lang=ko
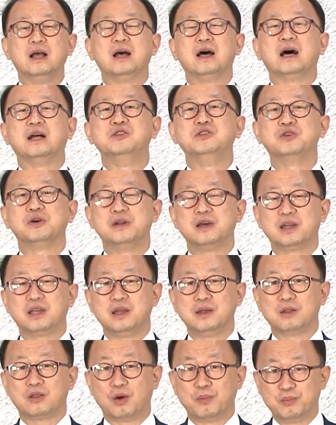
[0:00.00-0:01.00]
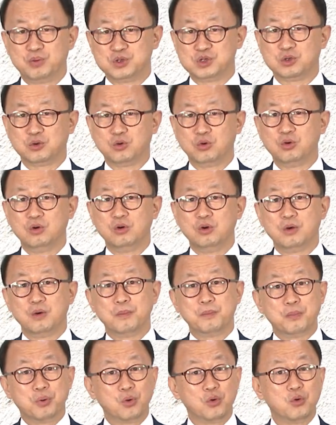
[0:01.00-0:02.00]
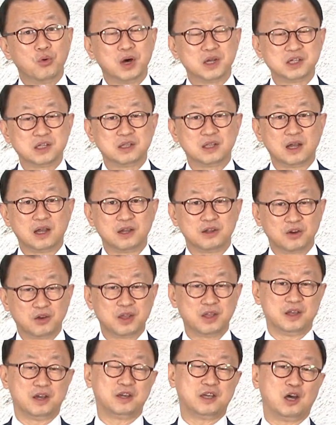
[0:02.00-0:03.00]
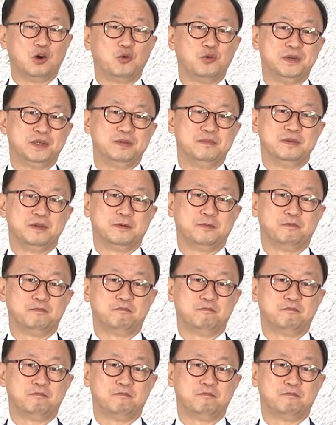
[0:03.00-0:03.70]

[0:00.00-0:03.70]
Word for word: 안전하게 덮으시고 보호하신다. 이렇게 이야기하고 있습니다.